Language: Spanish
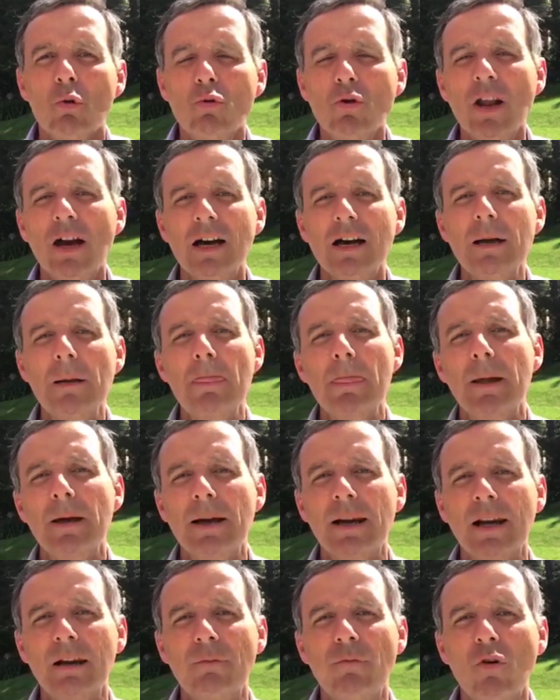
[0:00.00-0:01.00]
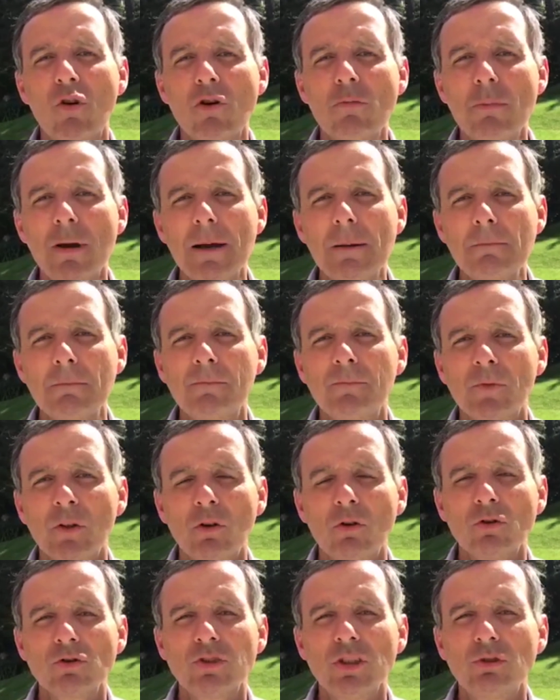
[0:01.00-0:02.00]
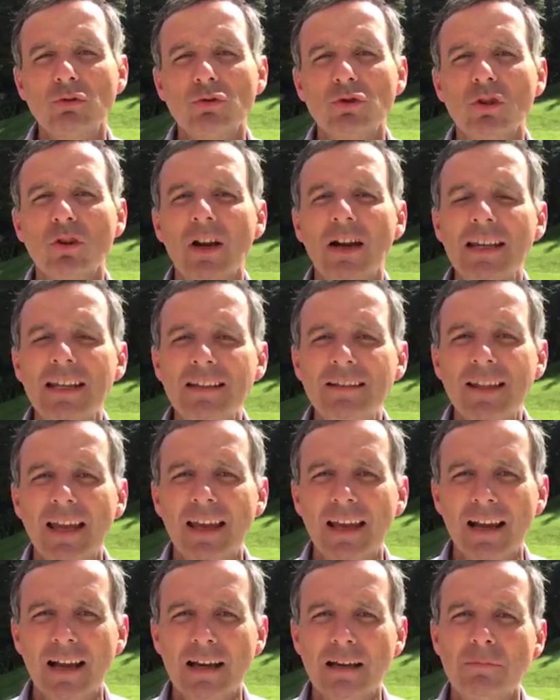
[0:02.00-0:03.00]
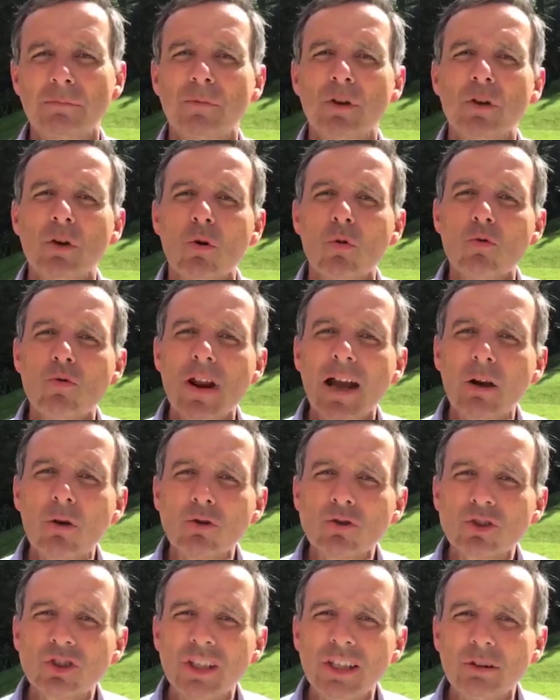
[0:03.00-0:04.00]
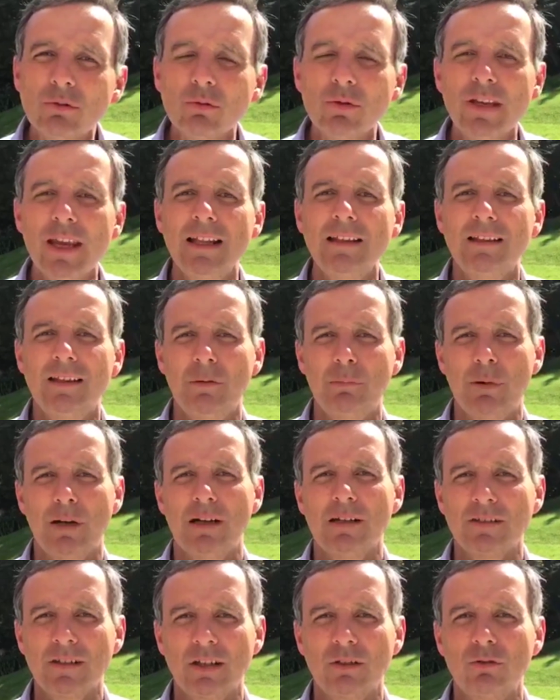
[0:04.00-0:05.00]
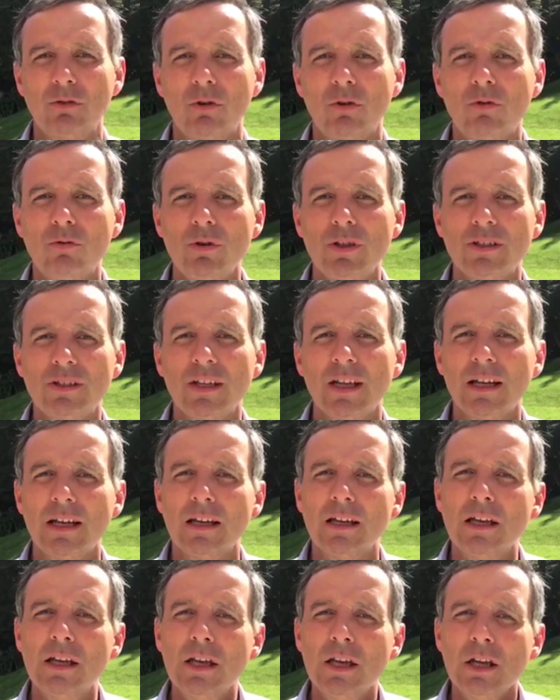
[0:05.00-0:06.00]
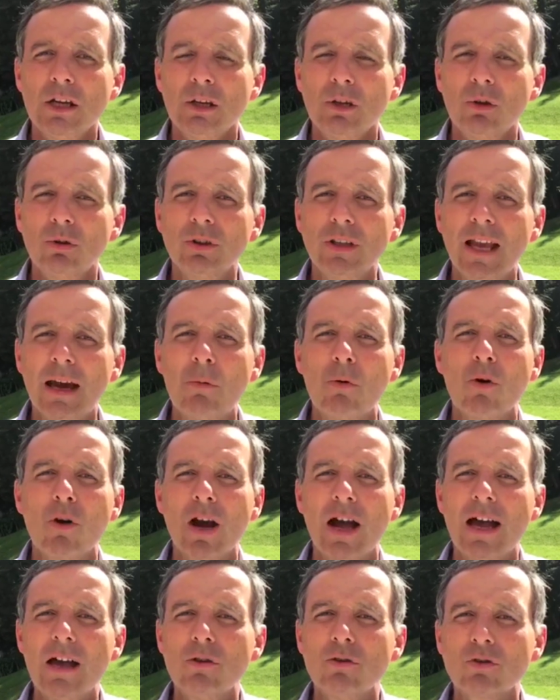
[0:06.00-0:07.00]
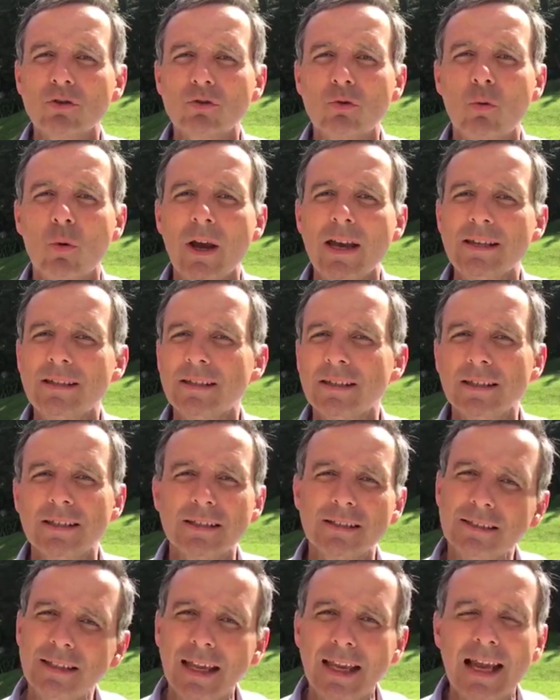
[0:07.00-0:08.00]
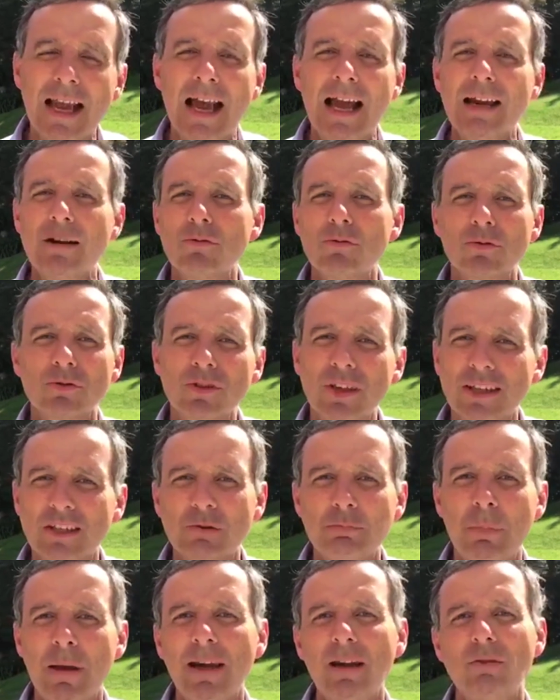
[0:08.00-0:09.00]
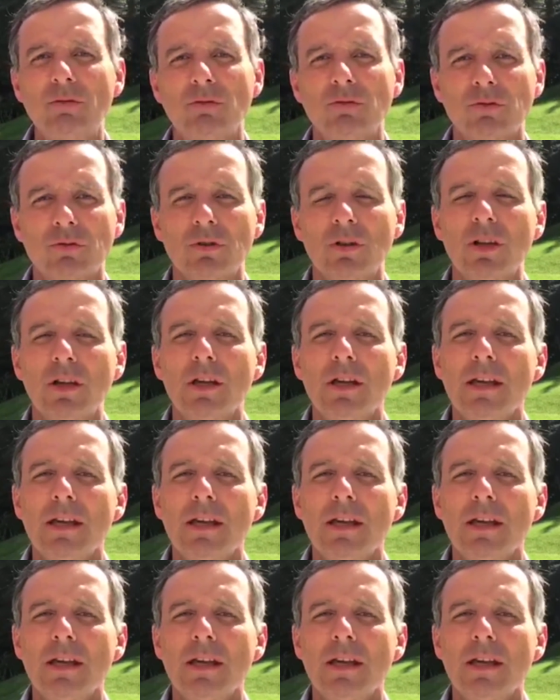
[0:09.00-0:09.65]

una reforma constitucional integral, una constituyente para el sector judicial, donde abogados, jueces, decanos, expertos